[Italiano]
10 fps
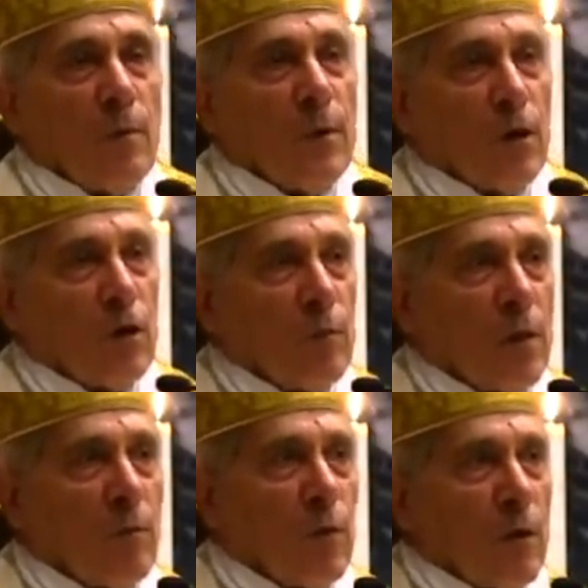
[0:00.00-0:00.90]
però
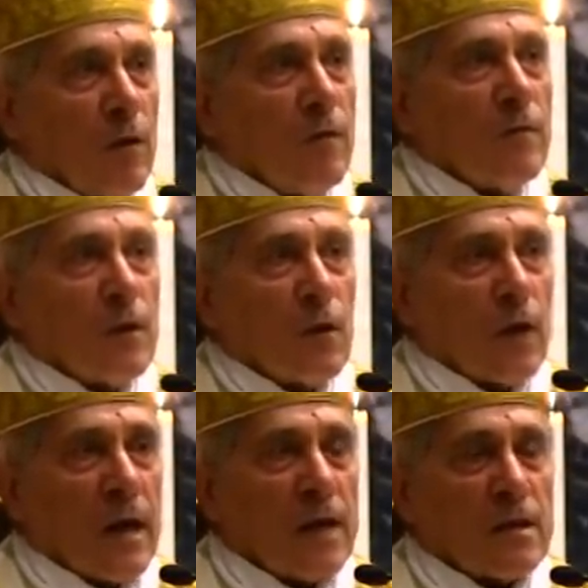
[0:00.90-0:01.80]
dobbiamo
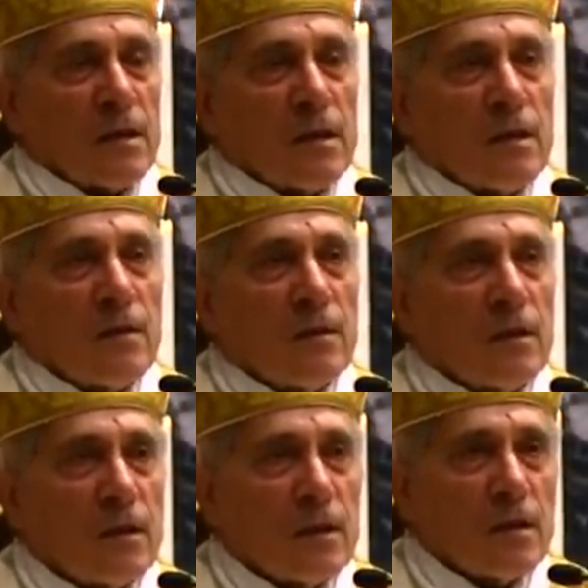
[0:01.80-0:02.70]
interrogarci e
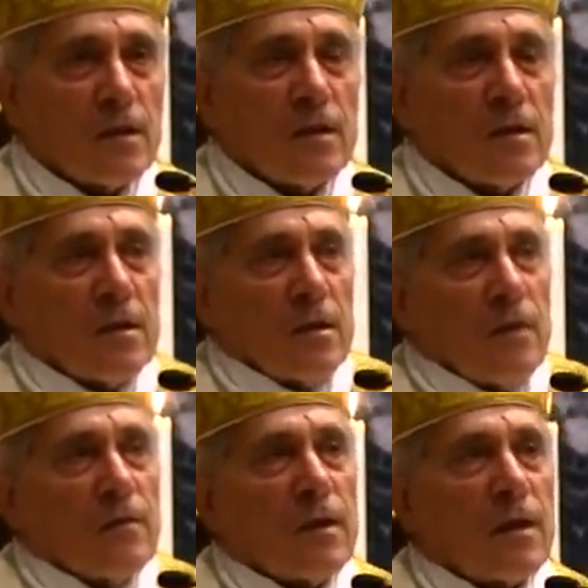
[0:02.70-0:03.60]
sentirci
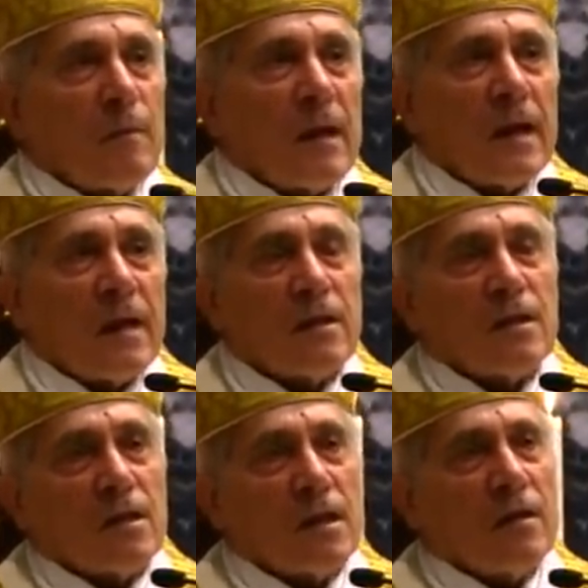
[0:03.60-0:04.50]
interpellati
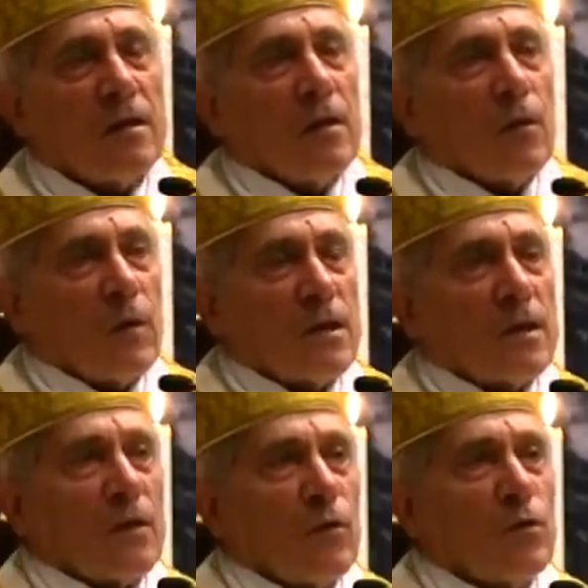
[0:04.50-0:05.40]
se
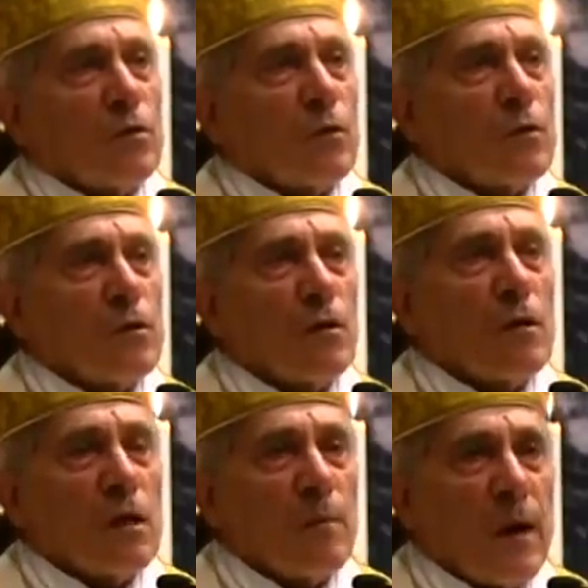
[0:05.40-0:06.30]
questa
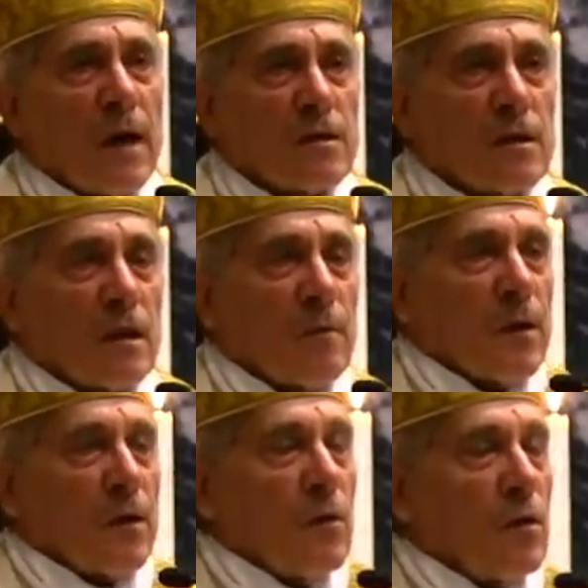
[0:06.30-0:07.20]
costruzione di pace che
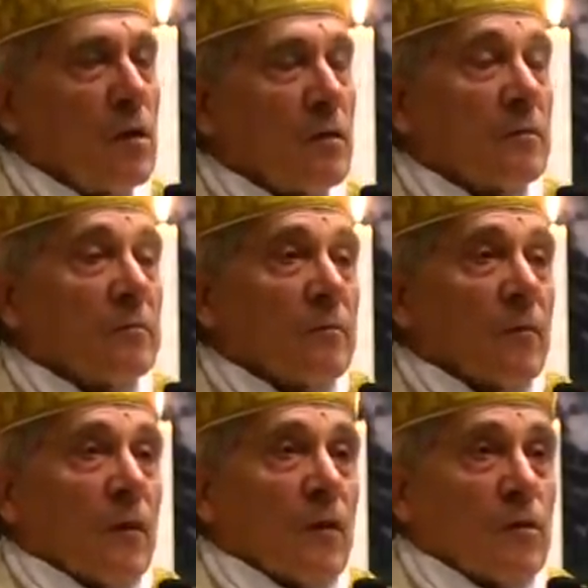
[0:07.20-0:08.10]
per noi,
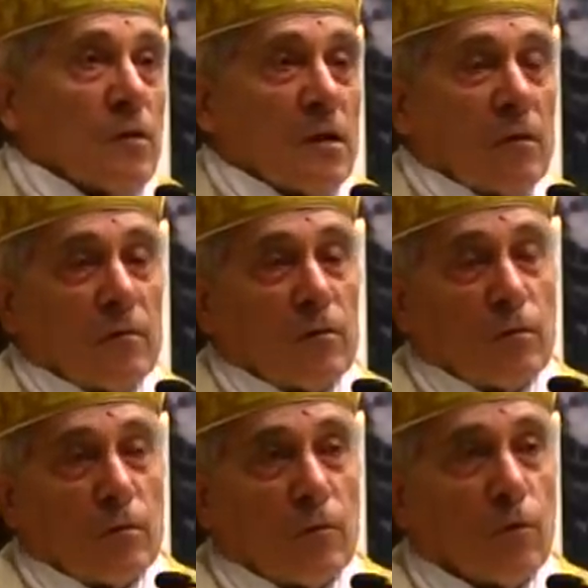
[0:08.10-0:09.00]
così
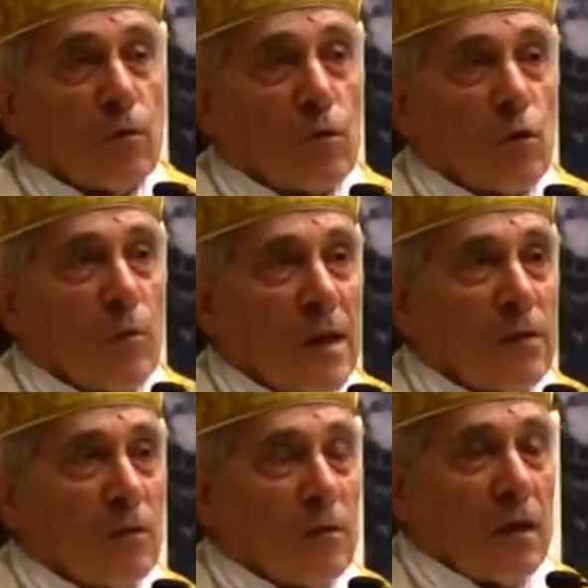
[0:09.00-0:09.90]
tutto
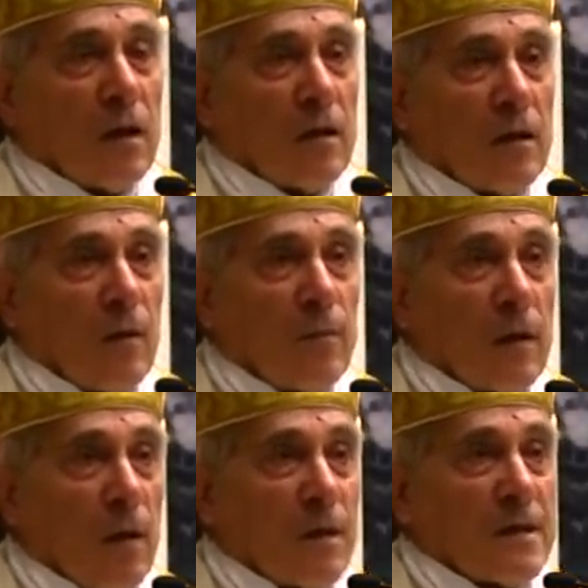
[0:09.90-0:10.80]
sommato, è
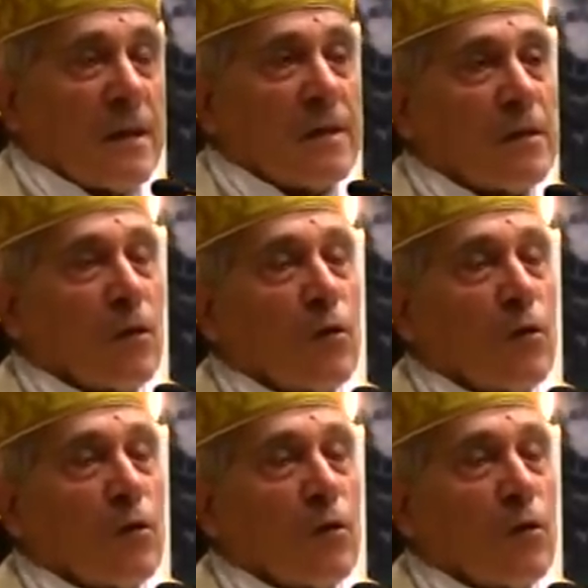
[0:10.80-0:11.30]
abbastanza